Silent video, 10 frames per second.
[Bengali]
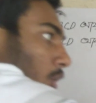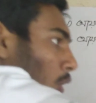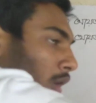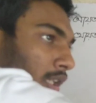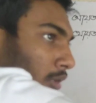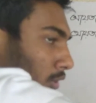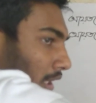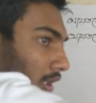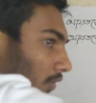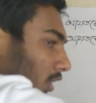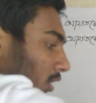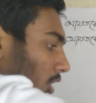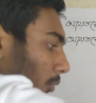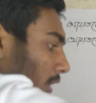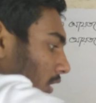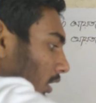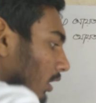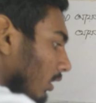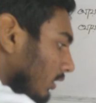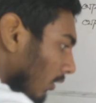ষোলোটা ত্রিভুজের ক্ষেত্রফল জানতে হবে
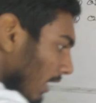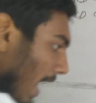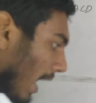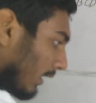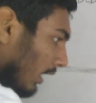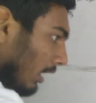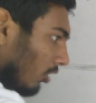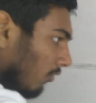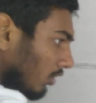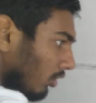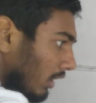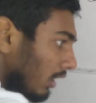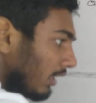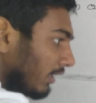তাহলে একটার ক্ষেত্রফল যদি